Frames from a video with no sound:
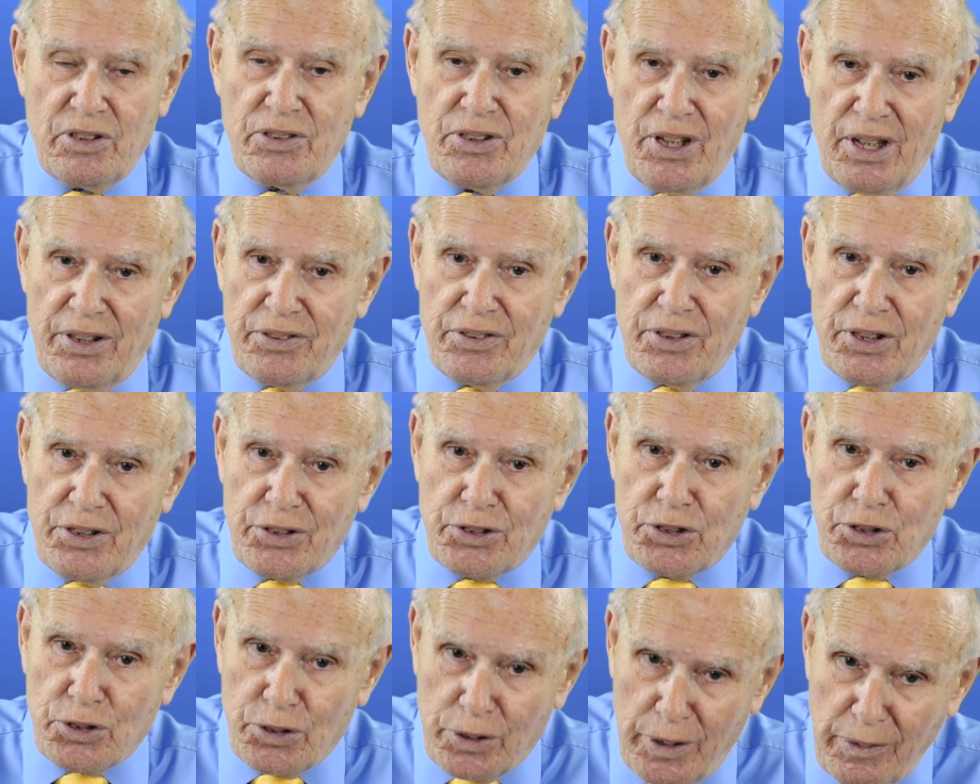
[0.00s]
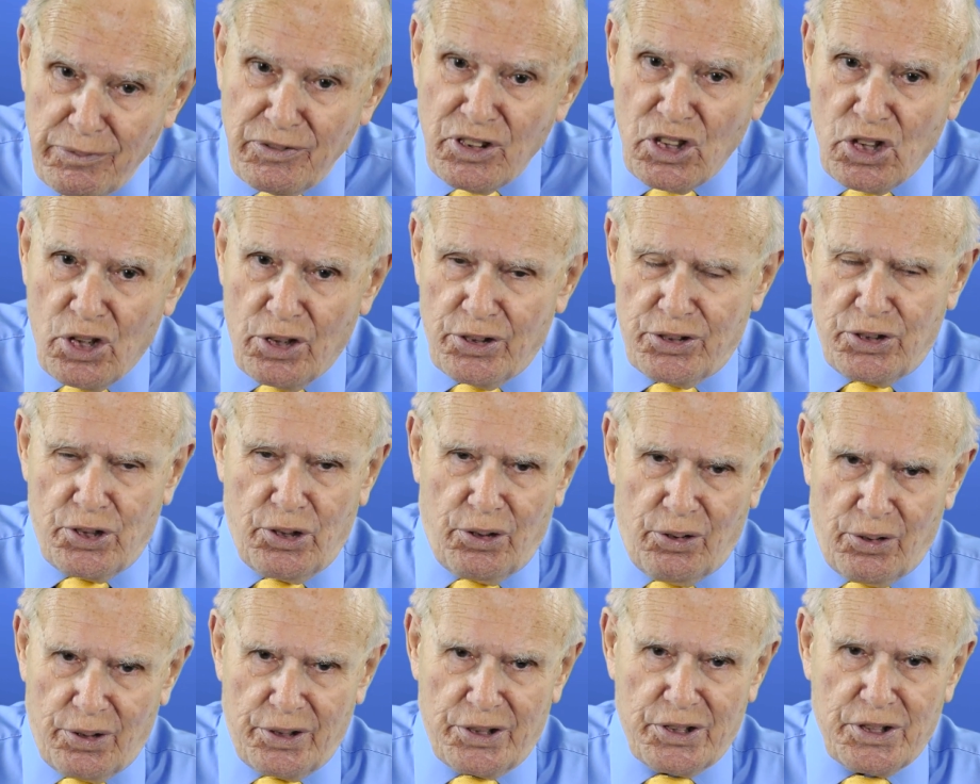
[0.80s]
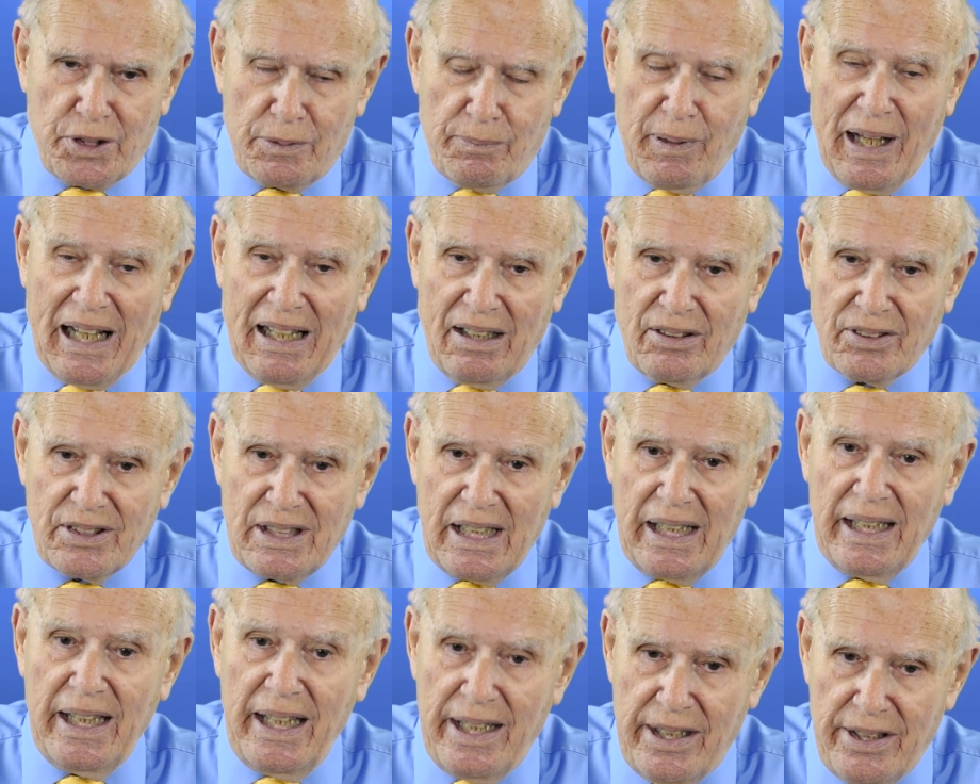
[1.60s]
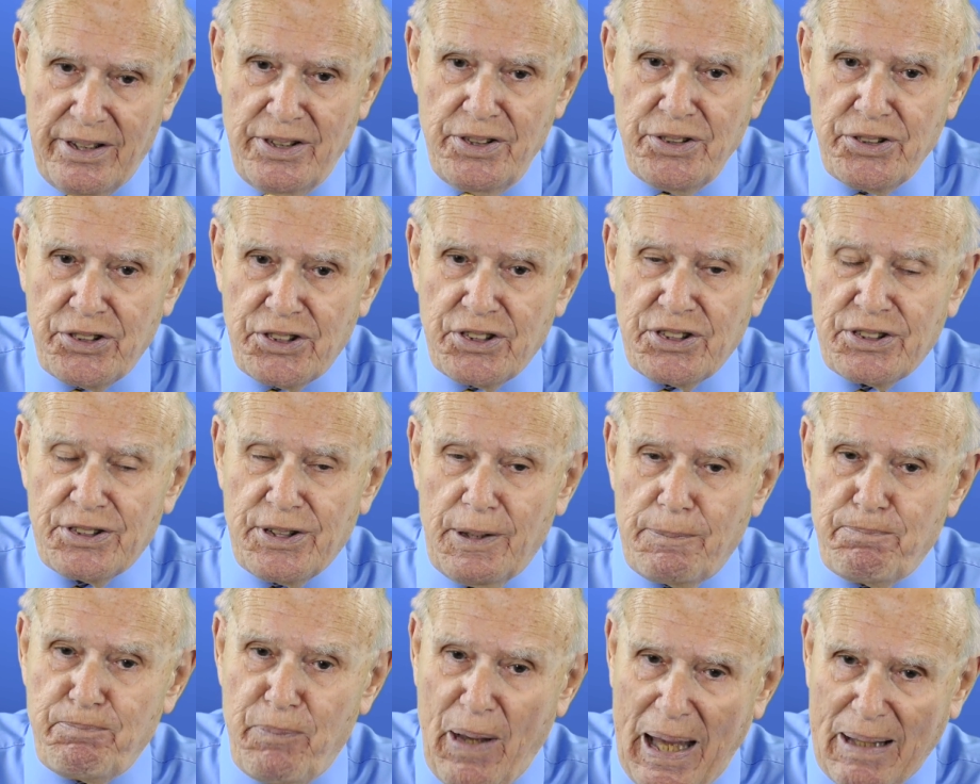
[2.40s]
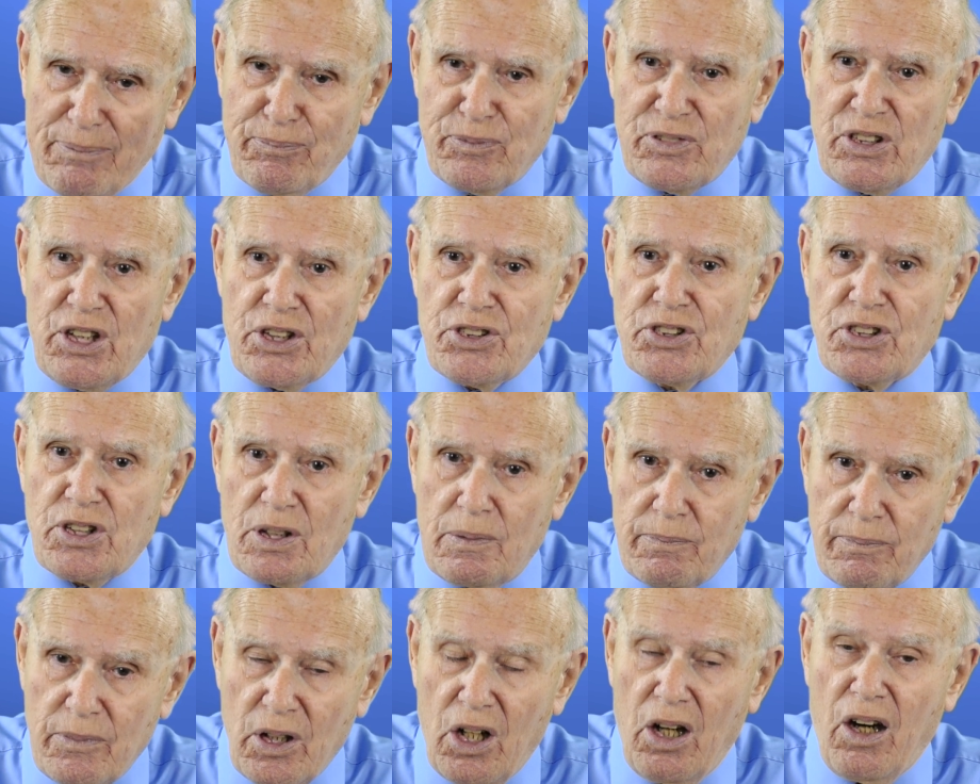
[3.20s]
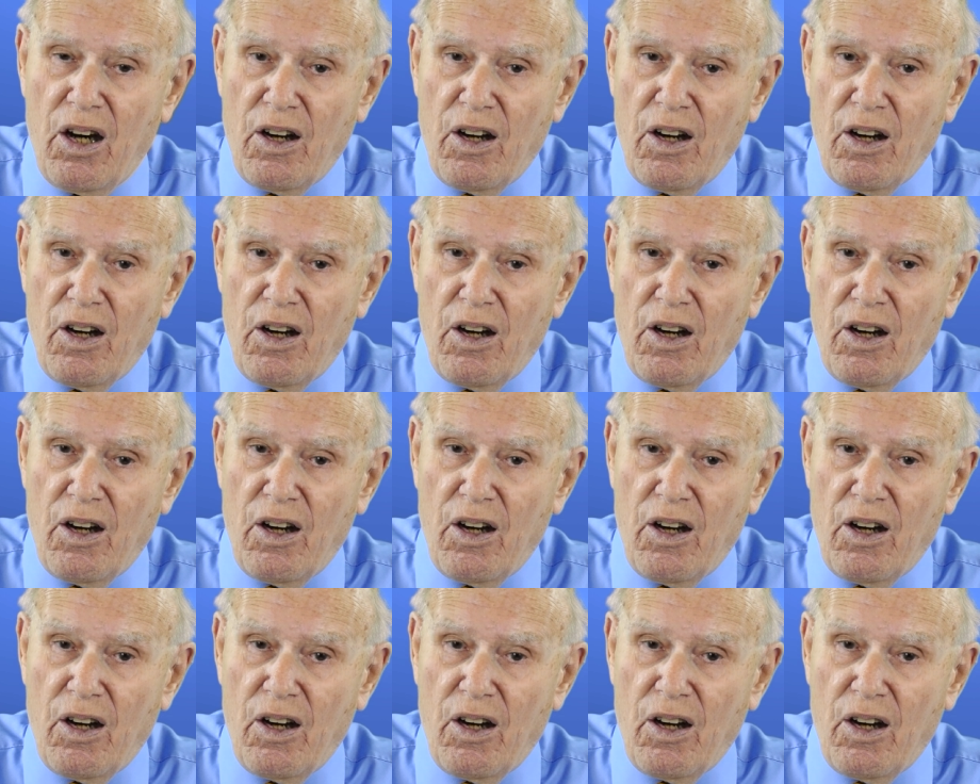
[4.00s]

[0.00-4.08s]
die einzige Taufe, von der die Schrift spricht, ist